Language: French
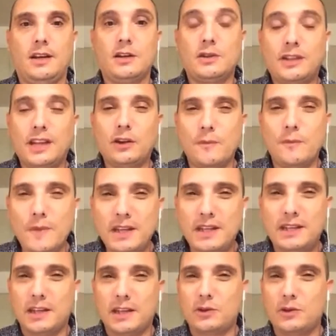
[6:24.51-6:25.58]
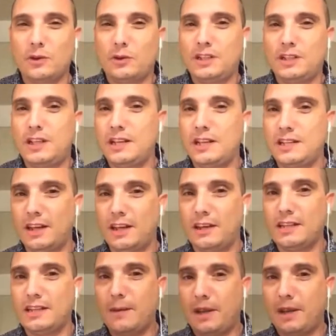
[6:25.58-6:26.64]
ce temps de méditation quotidienne.
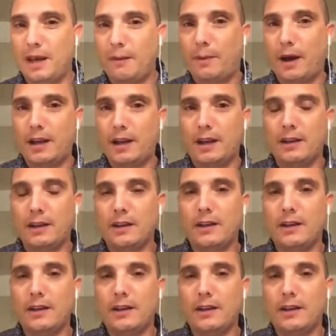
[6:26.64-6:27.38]
Seb en a parlé